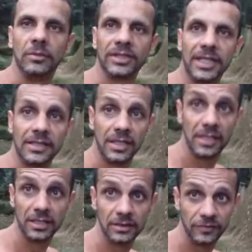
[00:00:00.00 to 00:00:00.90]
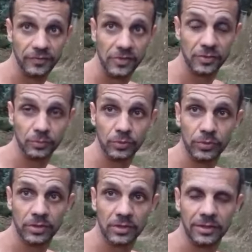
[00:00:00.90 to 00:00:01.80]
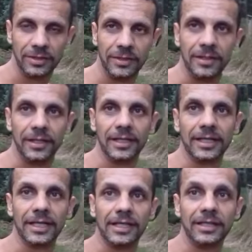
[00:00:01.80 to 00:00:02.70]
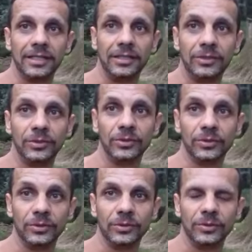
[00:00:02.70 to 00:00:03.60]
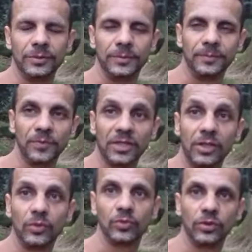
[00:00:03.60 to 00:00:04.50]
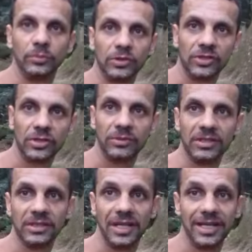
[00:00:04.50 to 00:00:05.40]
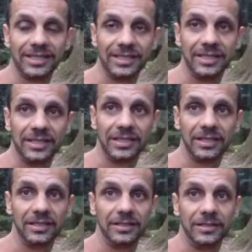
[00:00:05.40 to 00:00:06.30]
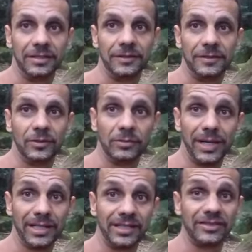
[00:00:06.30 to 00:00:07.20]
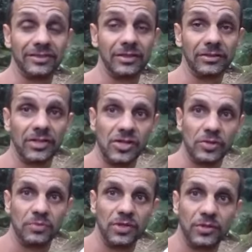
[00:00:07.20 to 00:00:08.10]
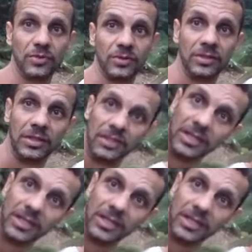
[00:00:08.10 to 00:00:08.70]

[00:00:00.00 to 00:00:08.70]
Boa tarde, galera do Facebook, galera aí do, do YouTube. Nós estamos aqui em, no Parque Nacional Três Pico, né?